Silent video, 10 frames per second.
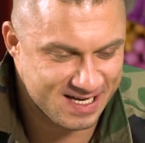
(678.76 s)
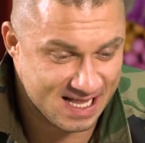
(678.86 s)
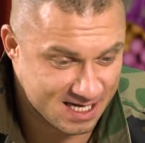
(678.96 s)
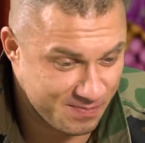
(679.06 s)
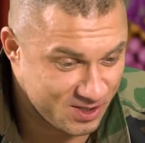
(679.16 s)

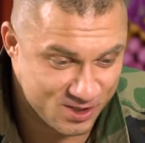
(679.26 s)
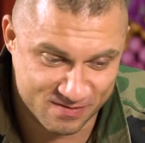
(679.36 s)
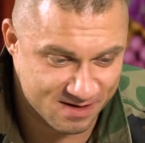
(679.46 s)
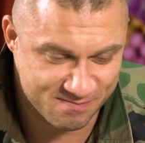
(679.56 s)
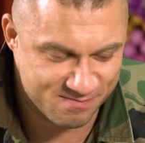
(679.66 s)
klatka
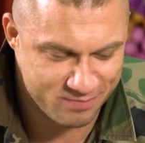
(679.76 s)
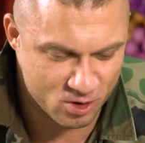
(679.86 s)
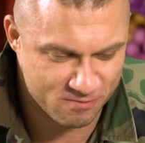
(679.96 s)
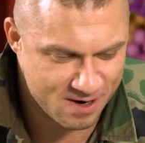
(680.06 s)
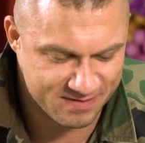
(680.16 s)
piersiowa,
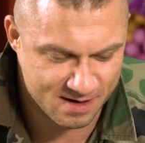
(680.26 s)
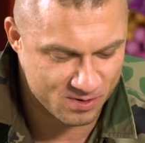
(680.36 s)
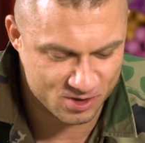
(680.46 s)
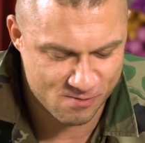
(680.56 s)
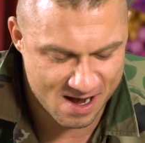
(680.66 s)
ławka,
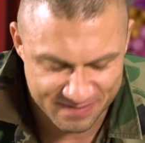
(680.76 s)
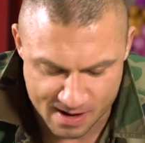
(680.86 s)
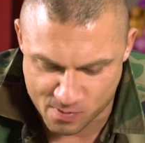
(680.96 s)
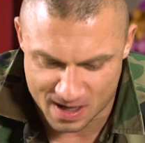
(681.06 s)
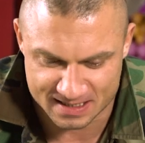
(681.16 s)

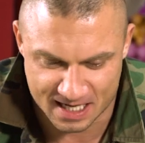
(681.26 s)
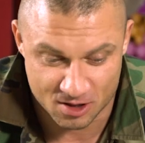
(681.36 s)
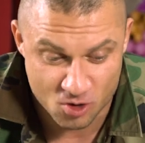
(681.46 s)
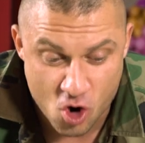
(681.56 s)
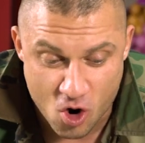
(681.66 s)
ławka
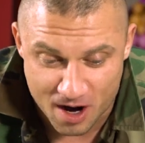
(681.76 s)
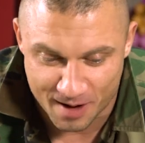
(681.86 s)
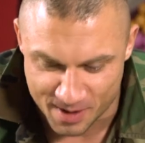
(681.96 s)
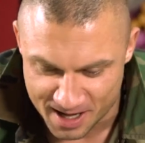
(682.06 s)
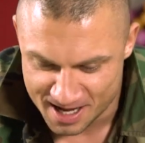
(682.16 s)
płaska, no
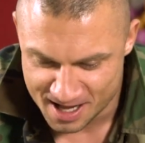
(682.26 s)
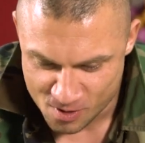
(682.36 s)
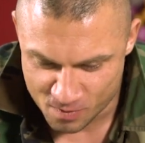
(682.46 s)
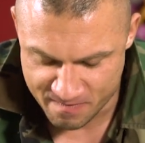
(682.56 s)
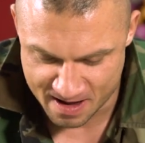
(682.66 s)
kocham,
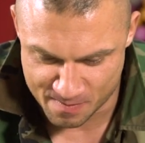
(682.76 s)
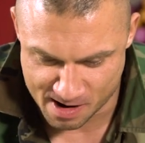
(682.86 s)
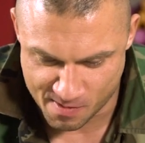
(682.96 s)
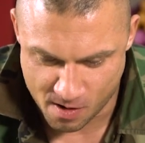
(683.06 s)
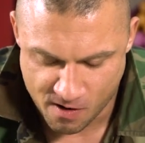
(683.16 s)

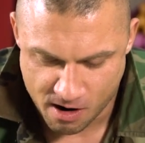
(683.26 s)
uwielbiam.